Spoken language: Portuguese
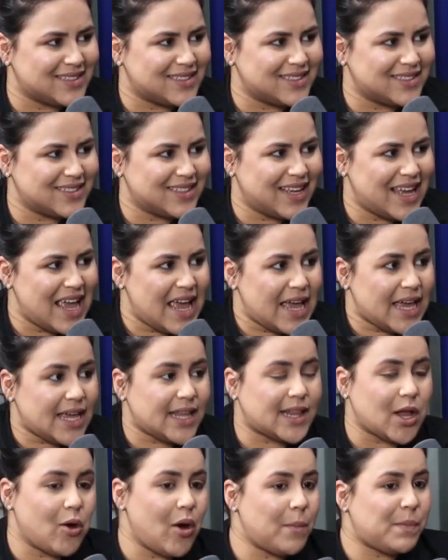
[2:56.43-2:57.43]
Sim.
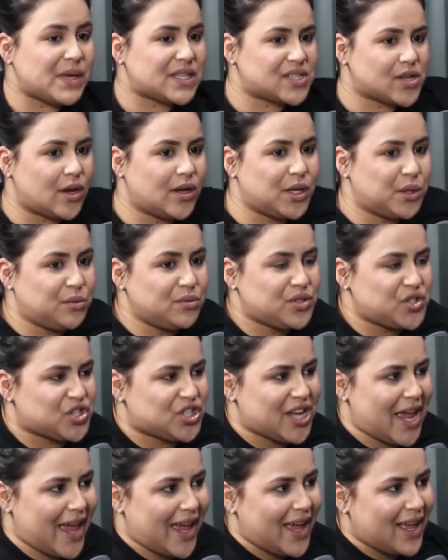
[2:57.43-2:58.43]
Então a pessoa não
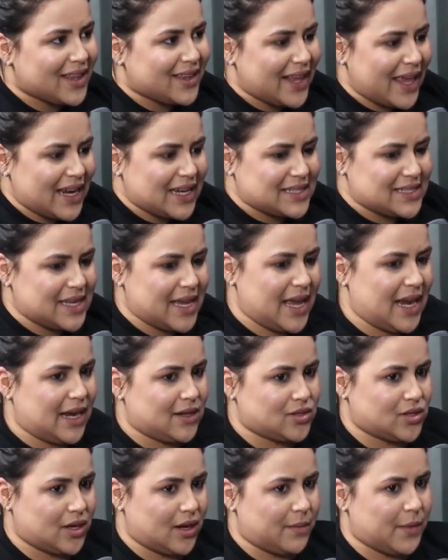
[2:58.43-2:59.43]
chega a ter esse
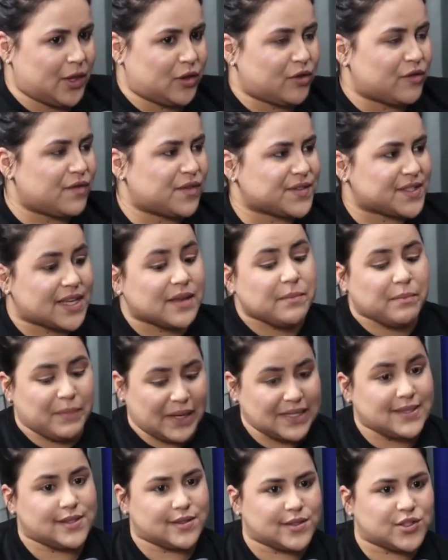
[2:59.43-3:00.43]
relacionamento com você,
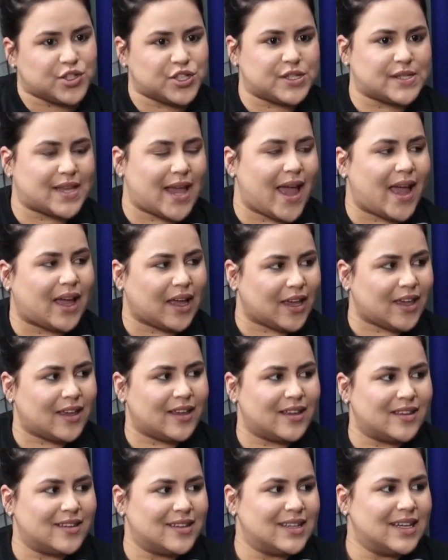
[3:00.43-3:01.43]
mas te segue.
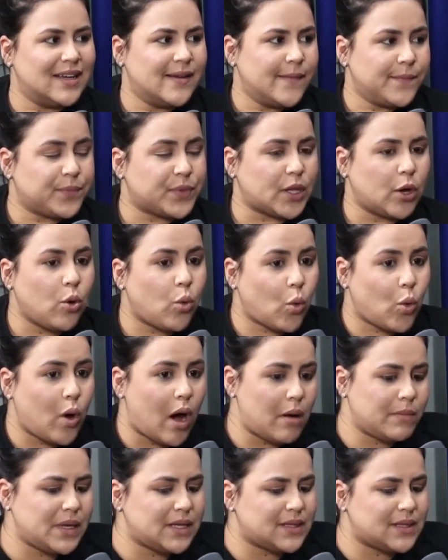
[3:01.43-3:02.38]
Então, qual